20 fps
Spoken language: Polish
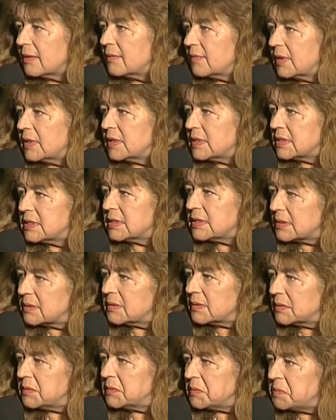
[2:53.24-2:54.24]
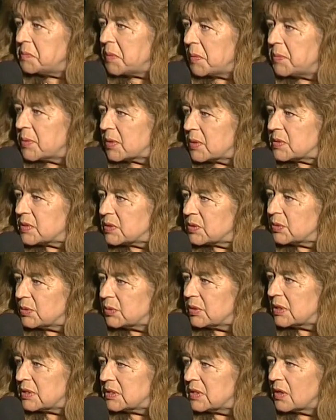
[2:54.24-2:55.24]
więc y, po prostu
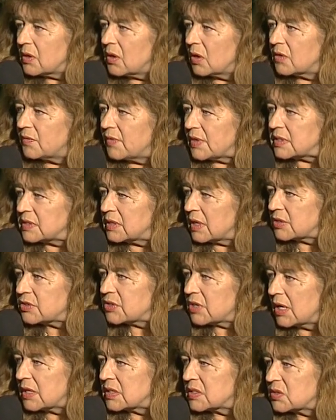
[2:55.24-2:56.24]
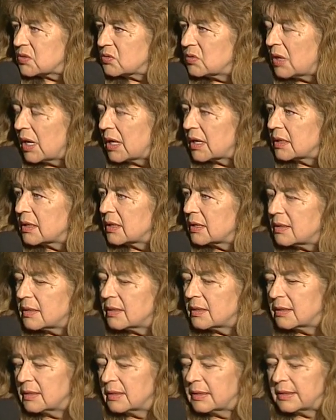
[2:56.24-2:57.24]
to jest tylko kwestia czasu, jak
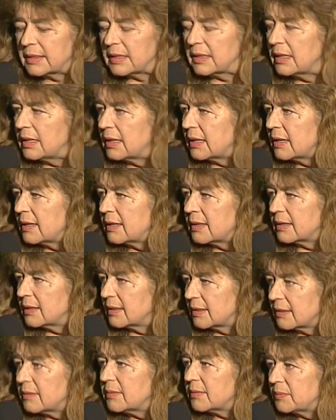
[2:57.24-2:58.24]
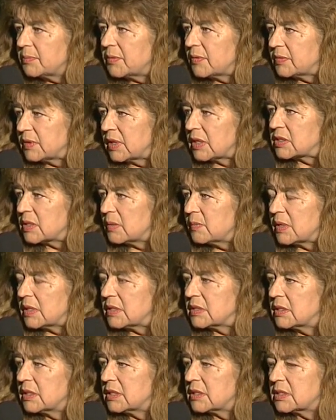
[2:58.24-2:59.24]
ile, y, powtarzam
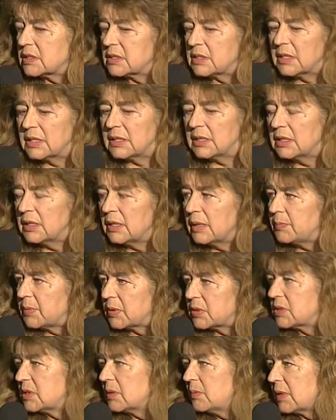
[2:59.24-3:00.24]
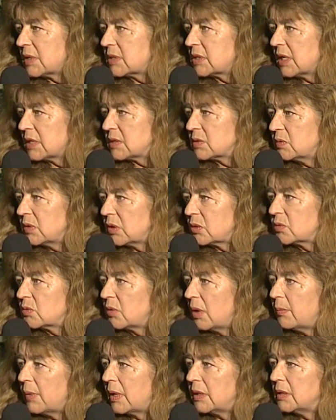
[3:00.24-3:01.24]
raz jeszcze, ile potrzeba czasu na
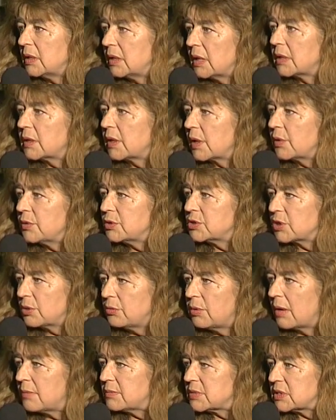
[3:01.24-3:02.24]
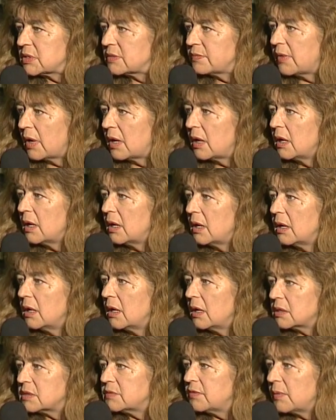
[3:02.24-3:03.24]
odkłamanie jakiegoś kłamstwa
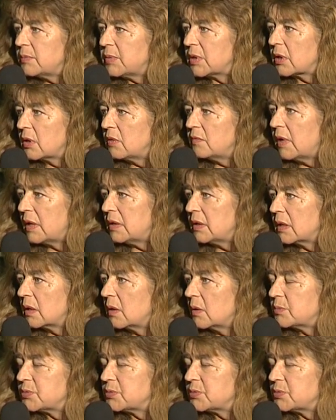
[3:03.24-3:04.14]
sfabrykowanego